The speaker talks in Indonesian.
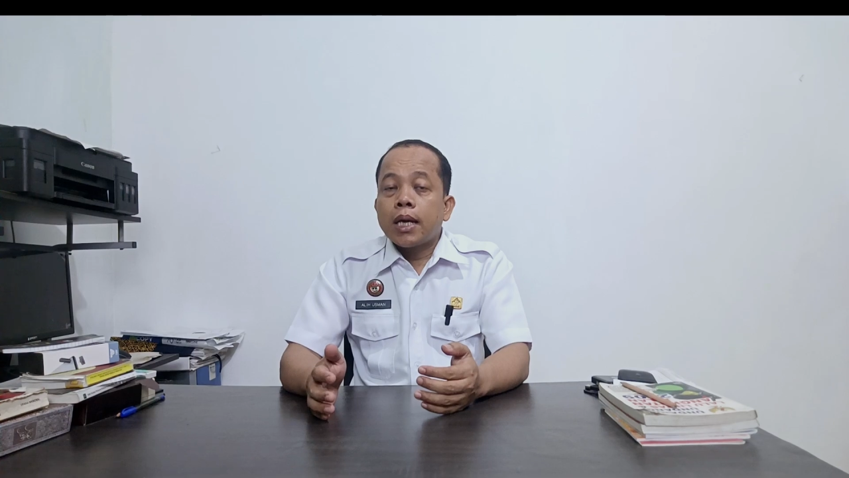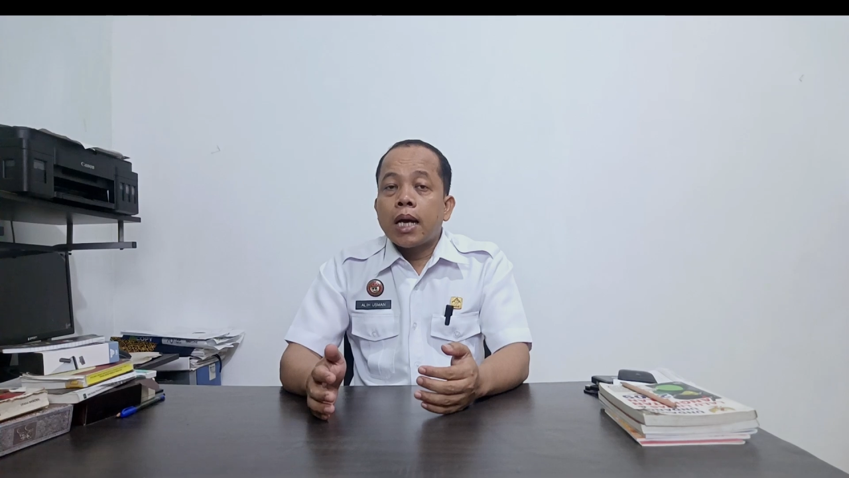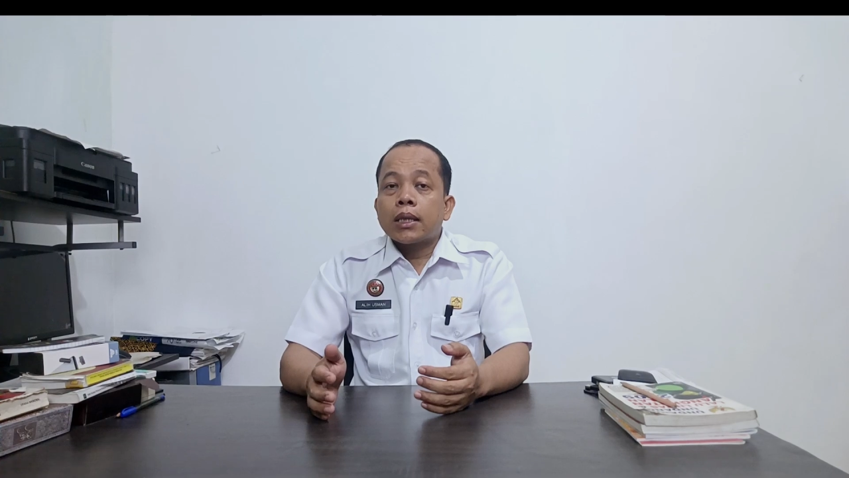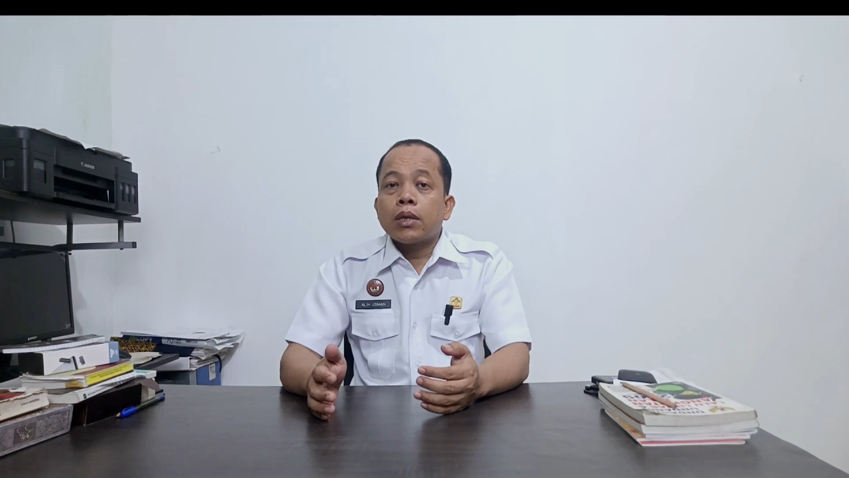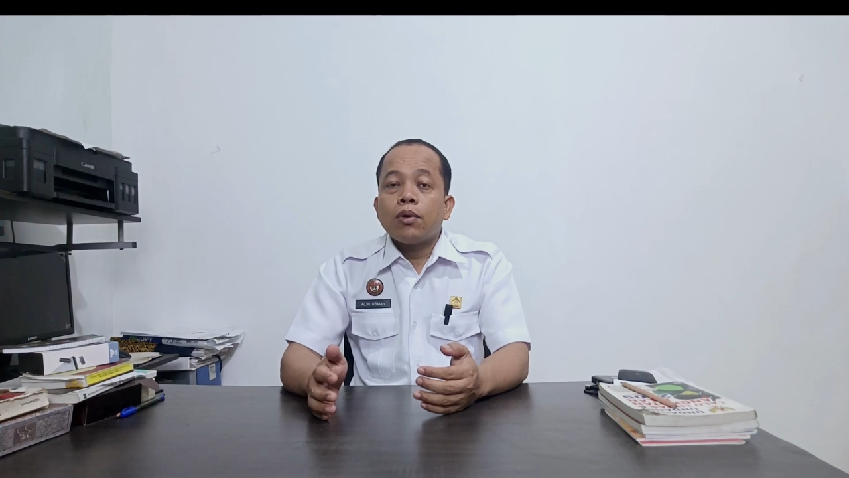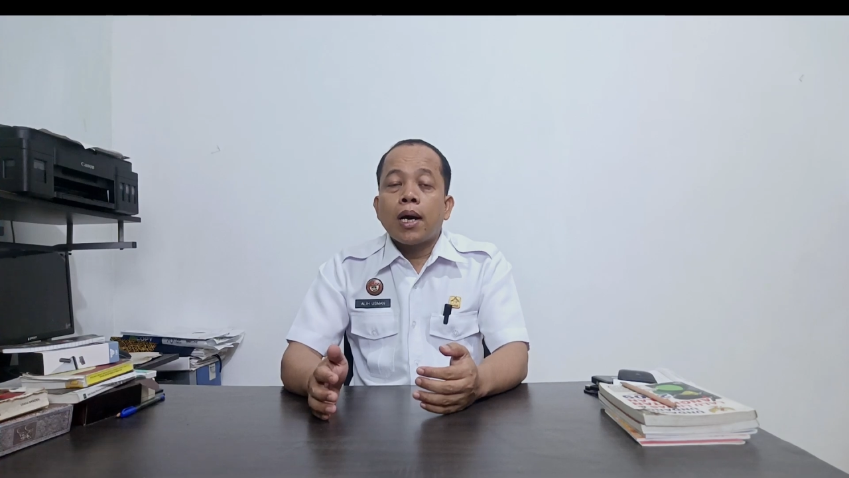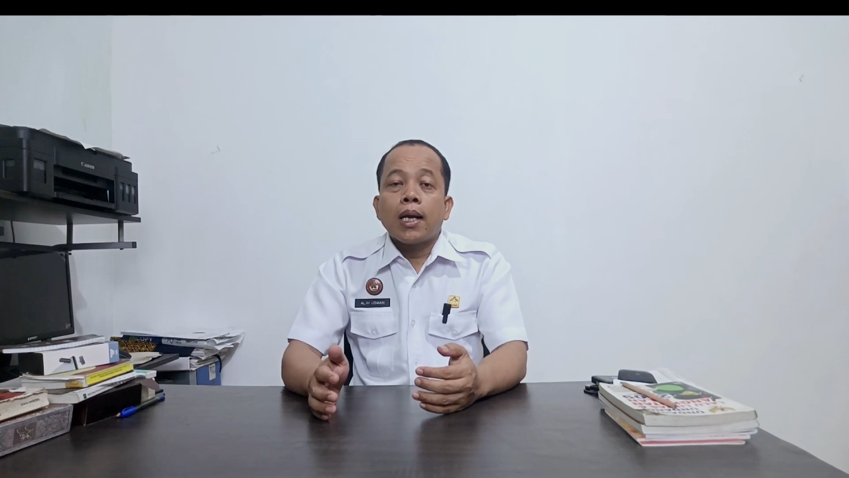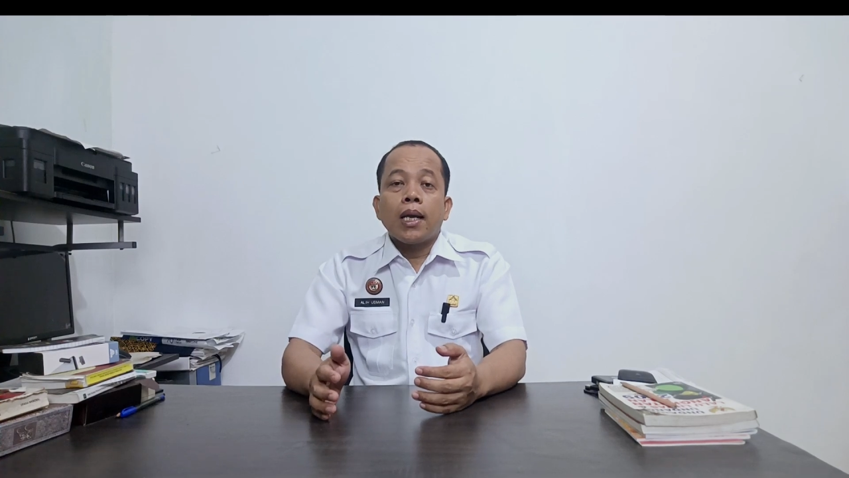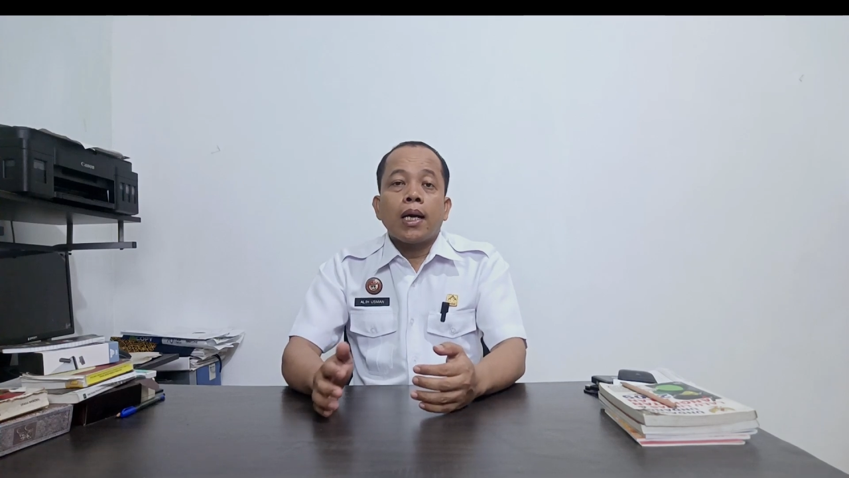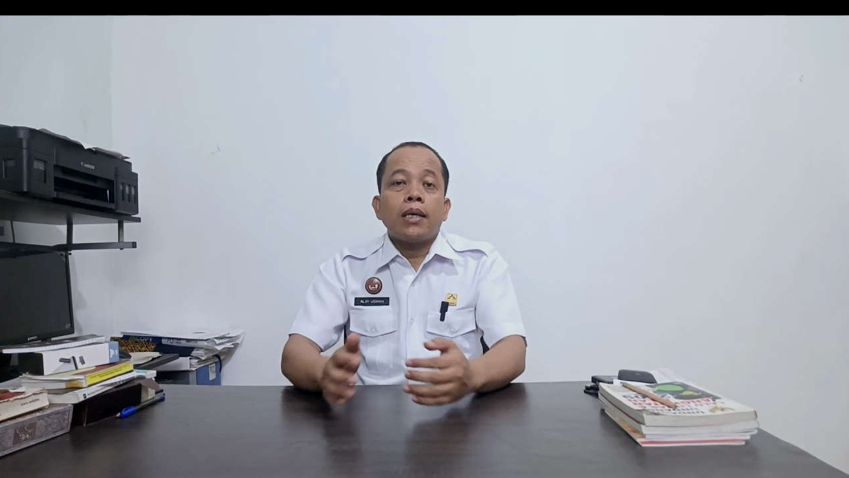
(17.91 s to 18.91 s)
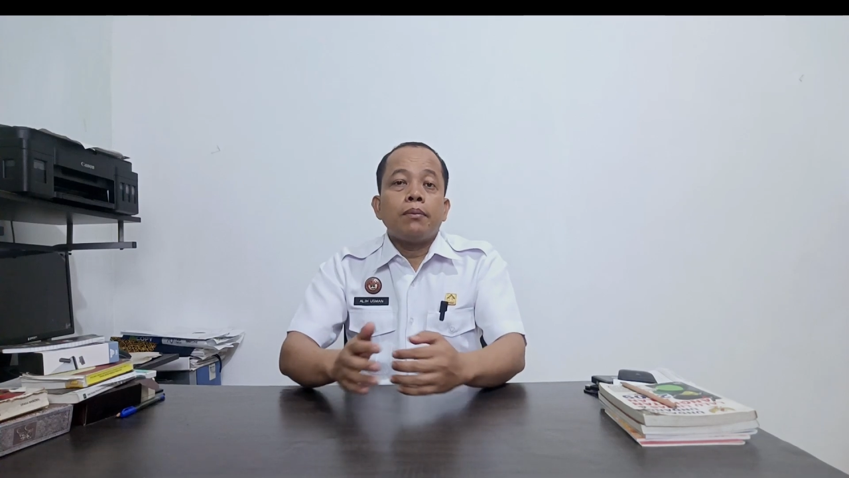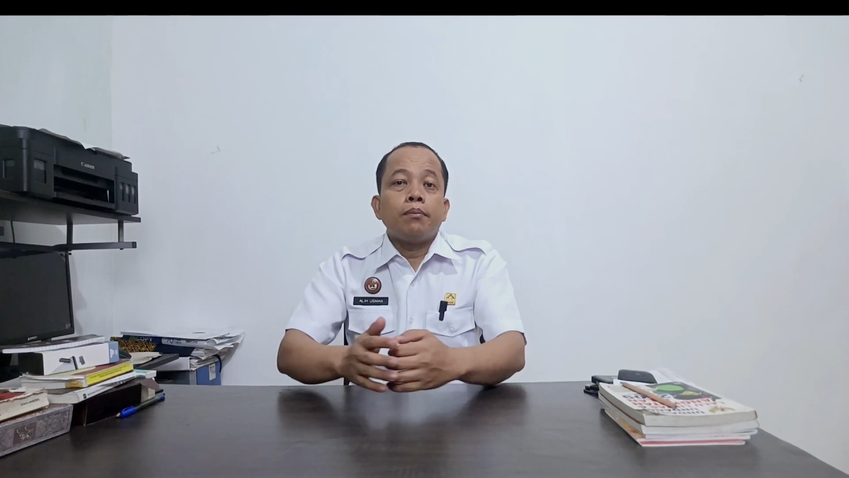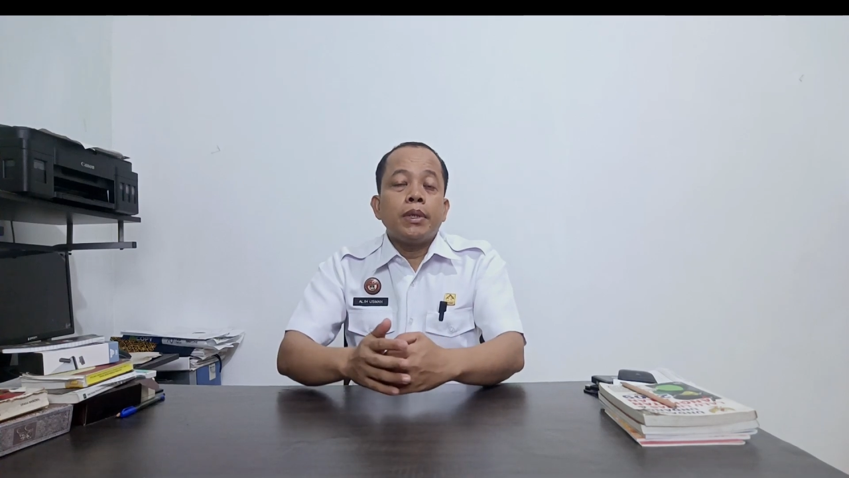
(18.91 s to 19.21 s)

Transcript: atau halangan